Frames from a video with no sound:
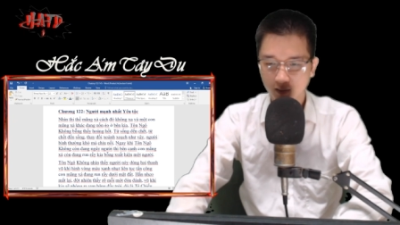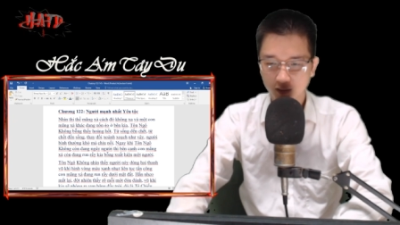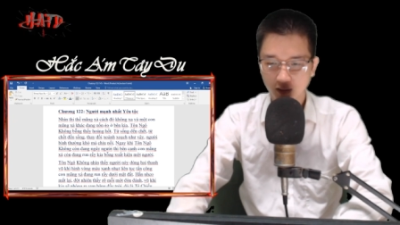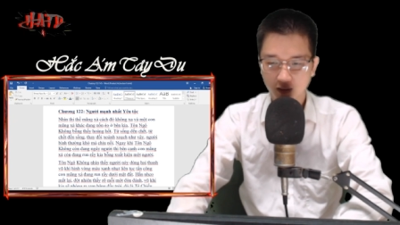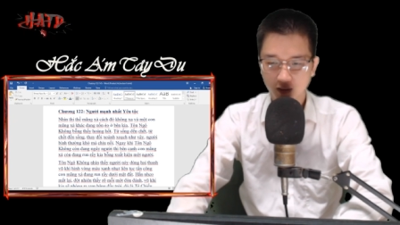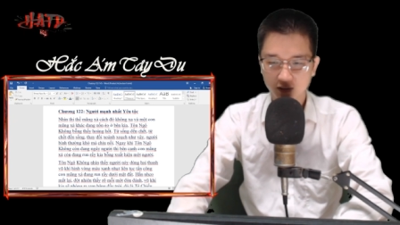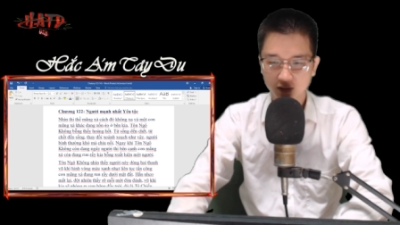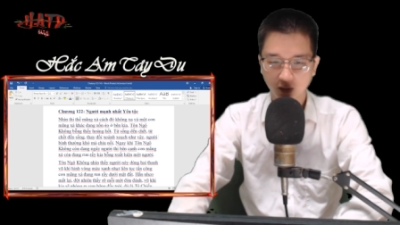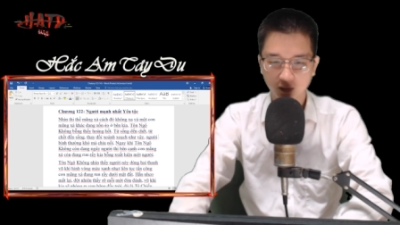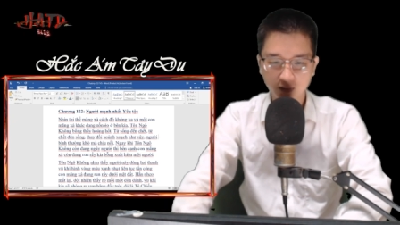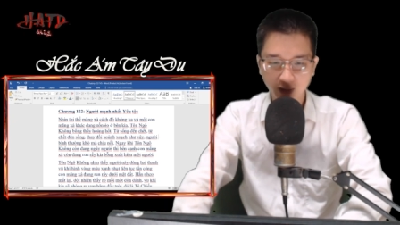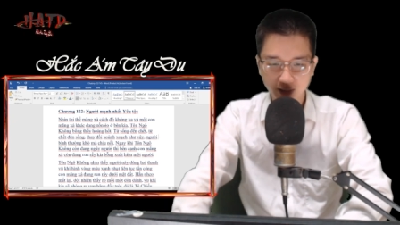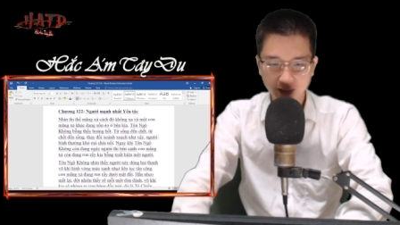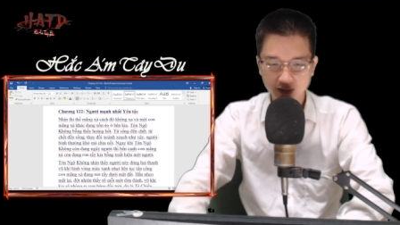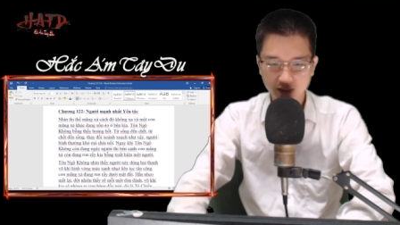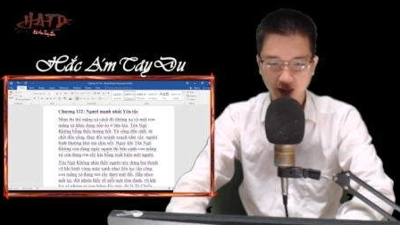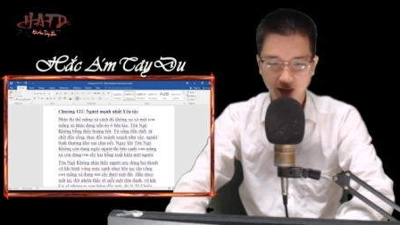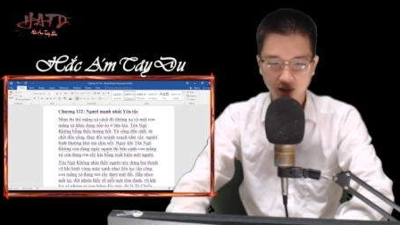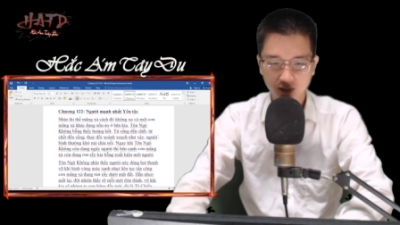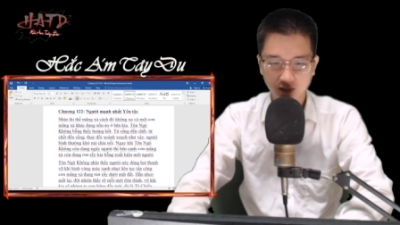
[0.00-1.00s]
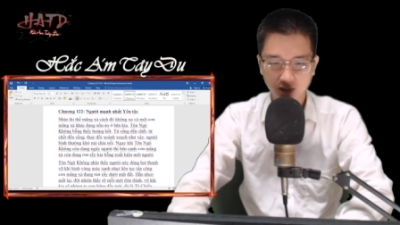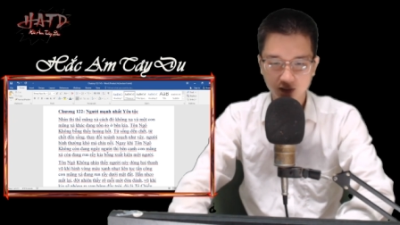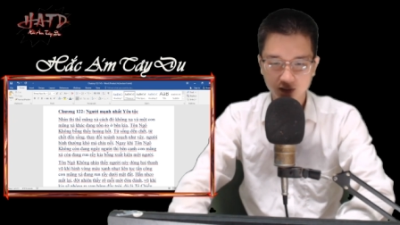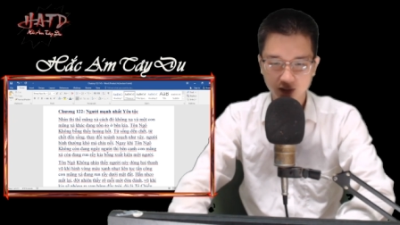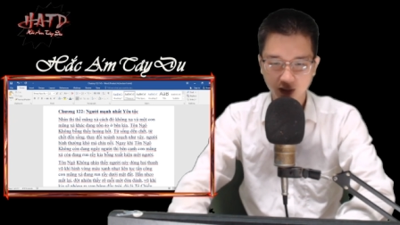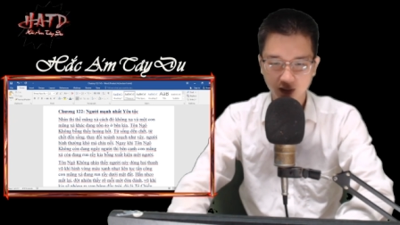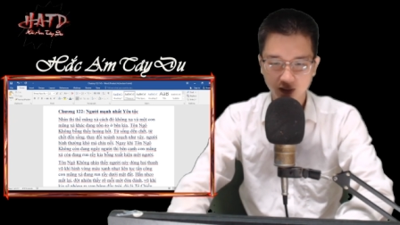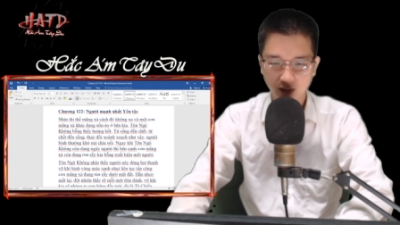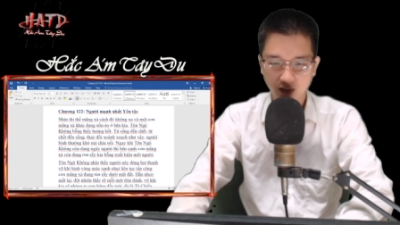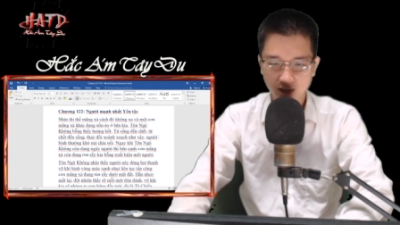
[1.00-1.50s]
Từ sống đến chết, từ
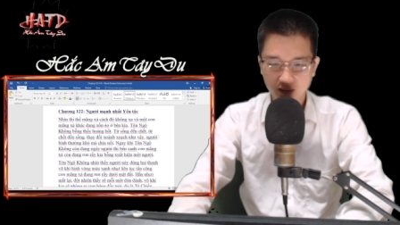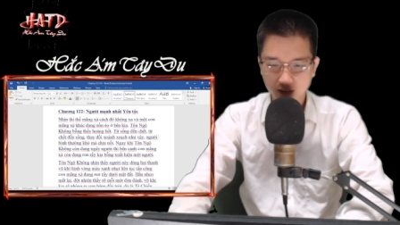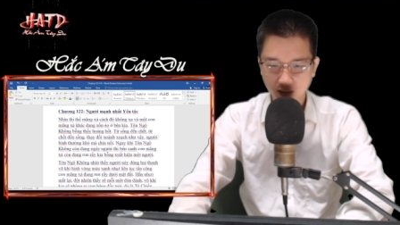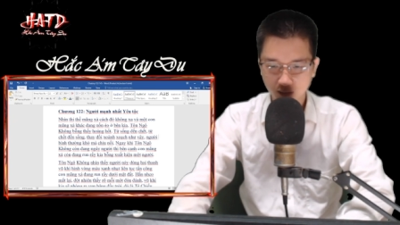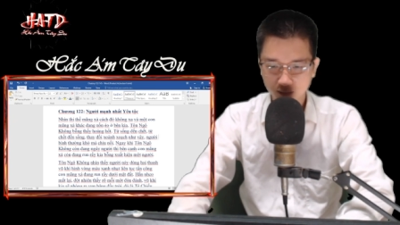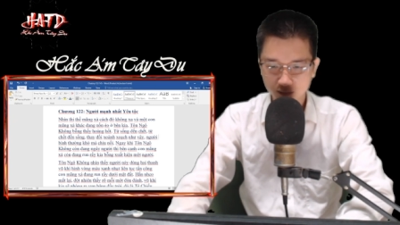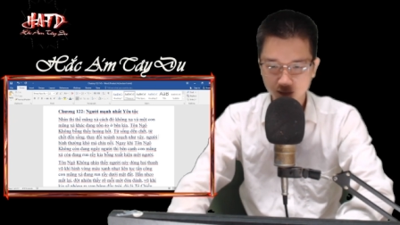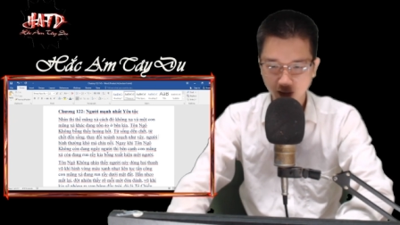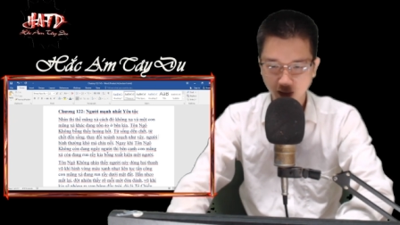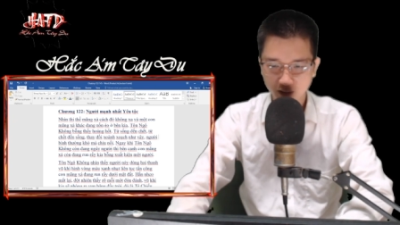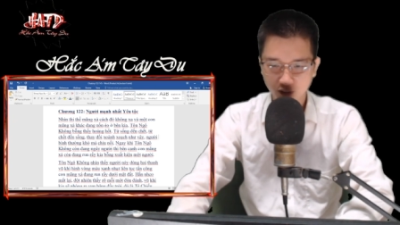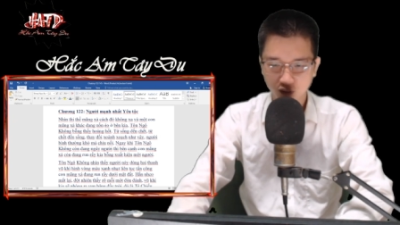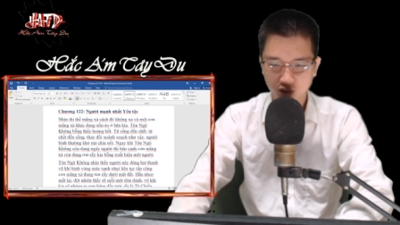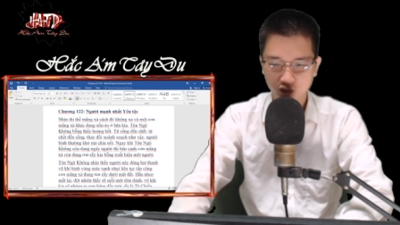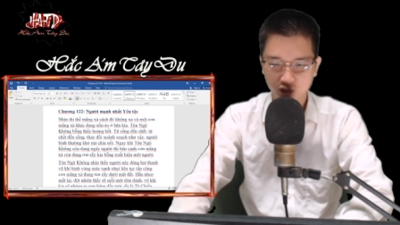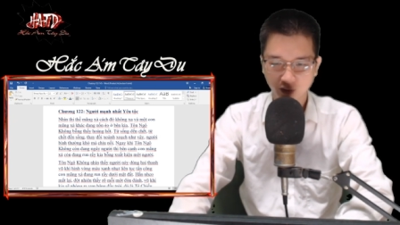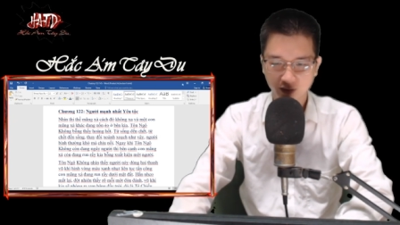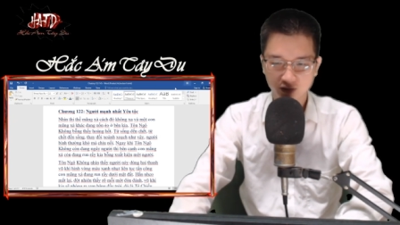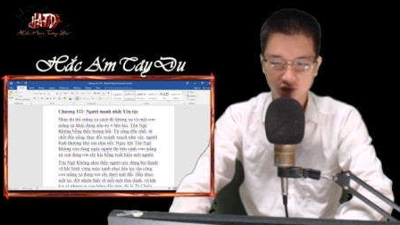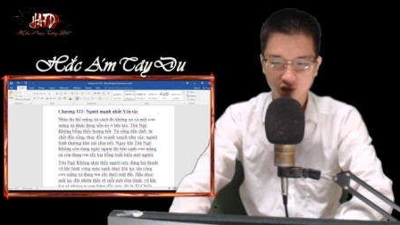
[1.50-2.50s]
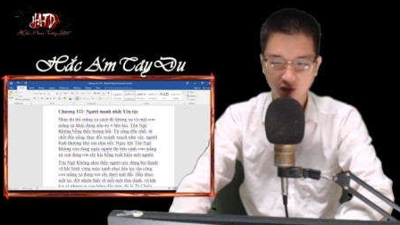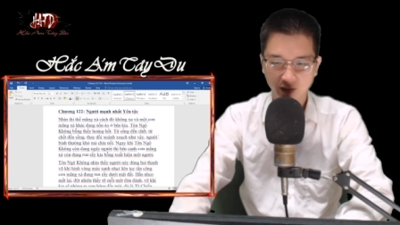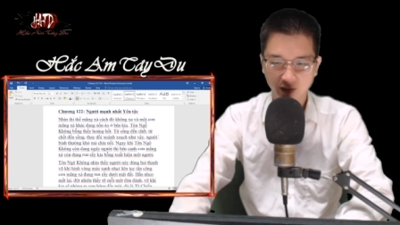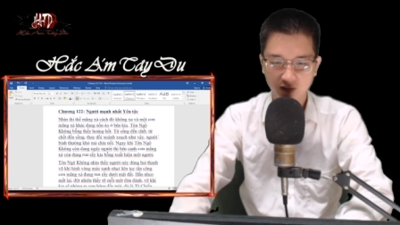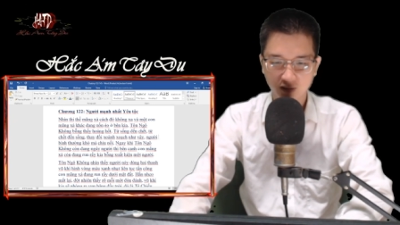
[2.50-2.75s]
chết đến sống thay đổi xoanh xoạch